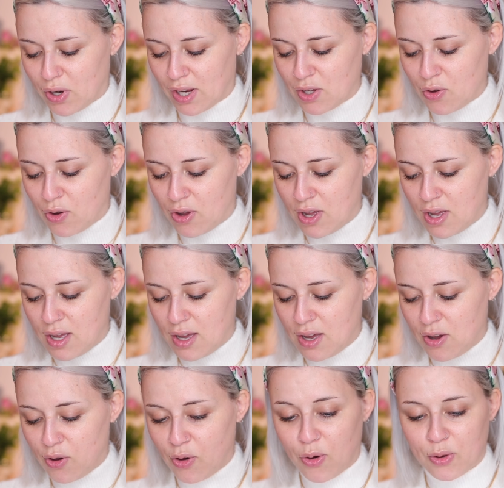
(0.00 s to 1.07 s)
che io
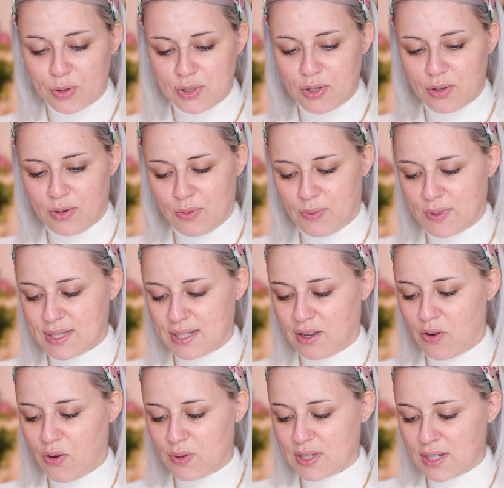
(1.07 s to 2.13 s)
odio questa
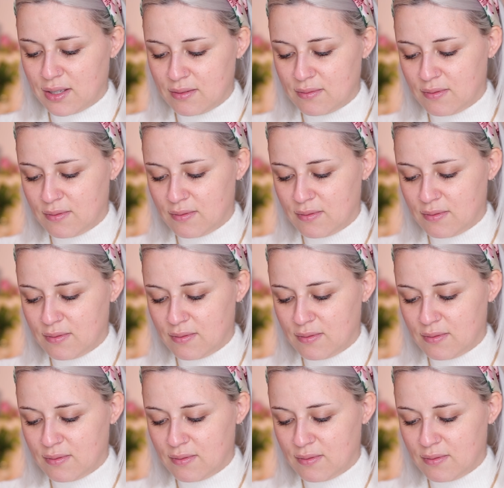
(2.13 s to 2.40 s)
cosa,